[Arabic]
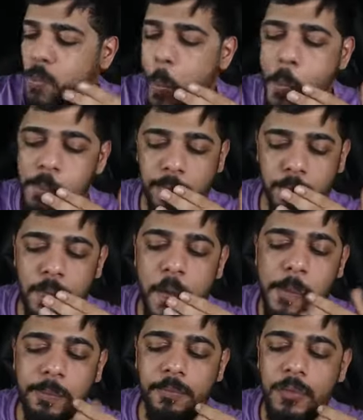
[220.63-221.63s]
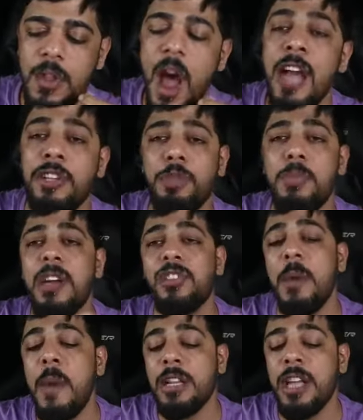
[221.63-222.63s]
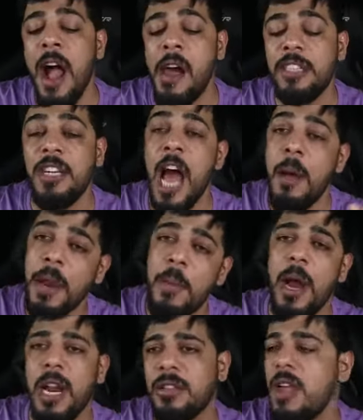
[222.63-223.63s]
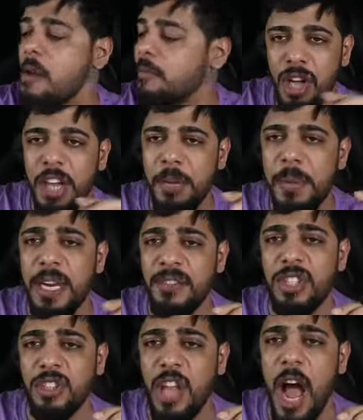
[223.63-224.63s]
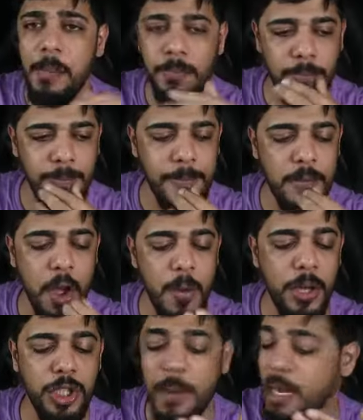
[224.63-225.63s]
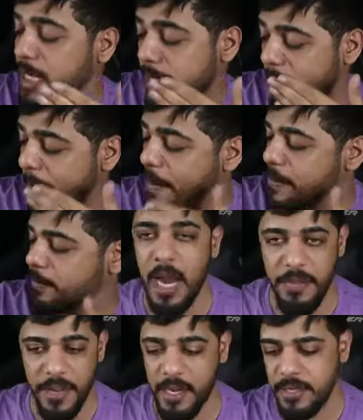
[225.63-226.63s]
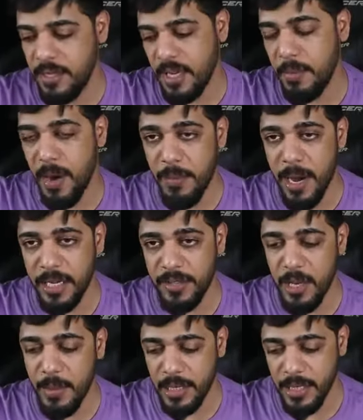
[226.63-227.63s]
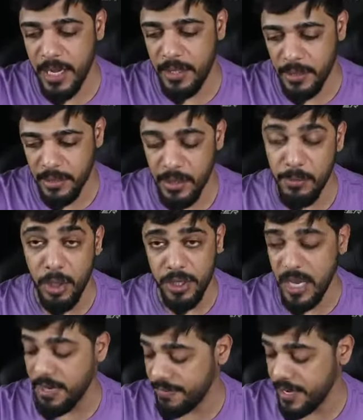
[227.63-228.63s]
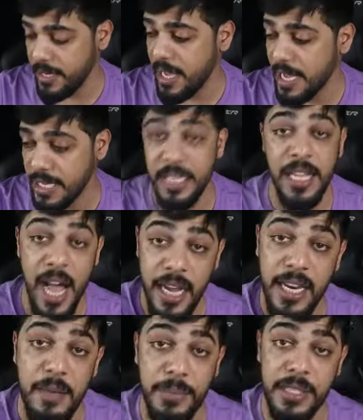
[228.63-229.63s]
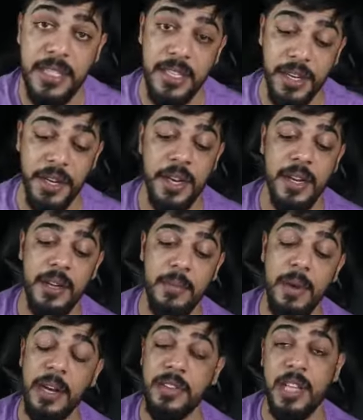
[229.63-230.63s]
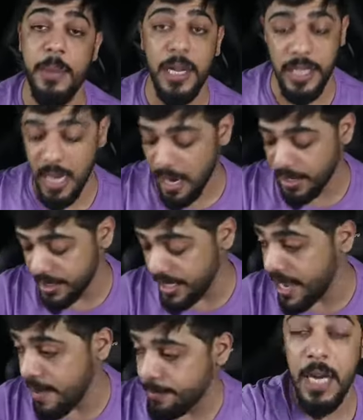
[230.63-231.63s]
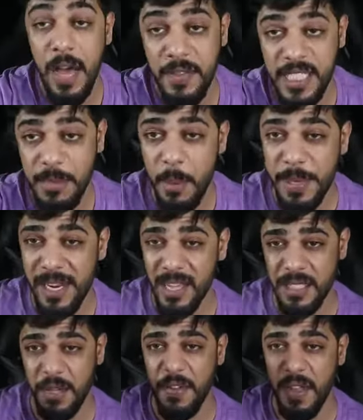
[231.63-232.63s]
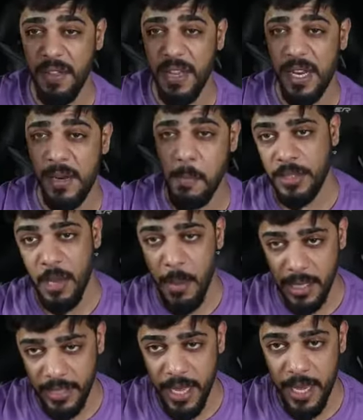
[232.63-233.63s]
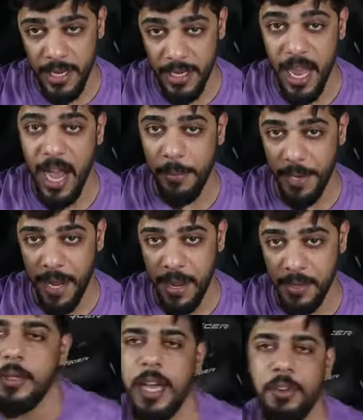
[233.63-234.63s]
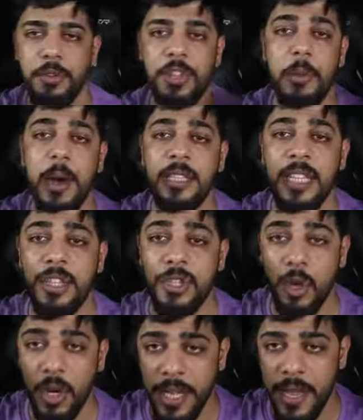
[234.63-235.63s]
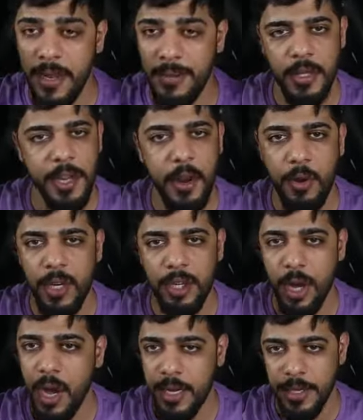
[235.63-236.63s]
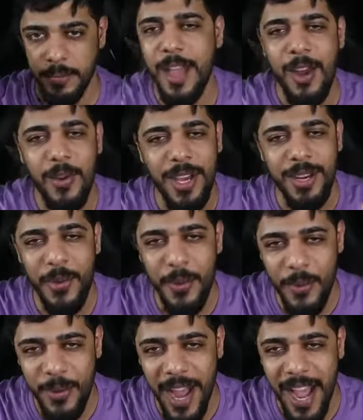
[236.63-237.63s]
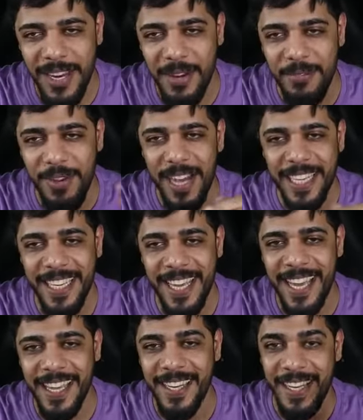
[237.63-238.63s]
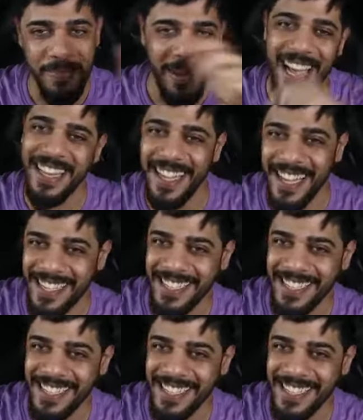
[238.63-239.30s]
امم هاي تشبه الطماطه الحمراء مالتنا تقريبا نفس الطعم شيء بحلقي على فكره السعر مال باقي الطماطه المختلفه اكيد اغلى من السعر مال الطماطة العادية لهذا السبب الناس تفضل الطماطة الحمراء لأنه الطماطة السوداء سعرها كلش غالي تعالوا خلوا نروح على الفاكهة اللي بعدها